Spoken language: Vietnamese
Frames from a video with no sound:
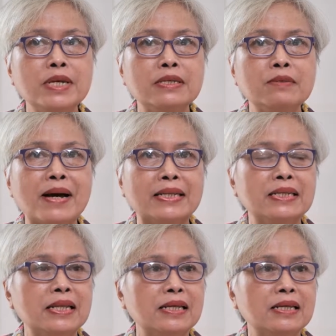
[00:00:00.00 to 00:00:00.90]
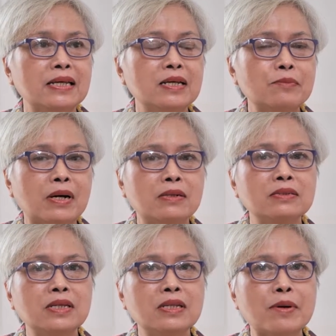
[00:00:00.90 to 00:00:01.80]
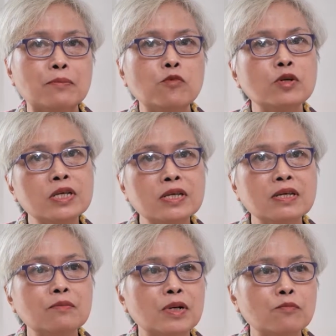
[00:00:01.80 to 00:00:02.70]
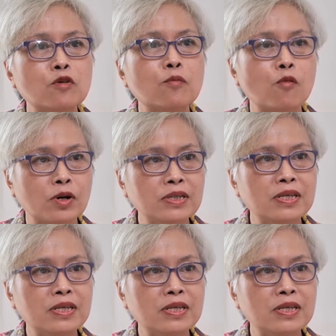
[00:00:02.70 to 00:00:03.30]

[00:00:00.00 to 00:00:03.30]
bị như bạn đây này bảo ừ thế thì bạn mua đi bạn mua mà uống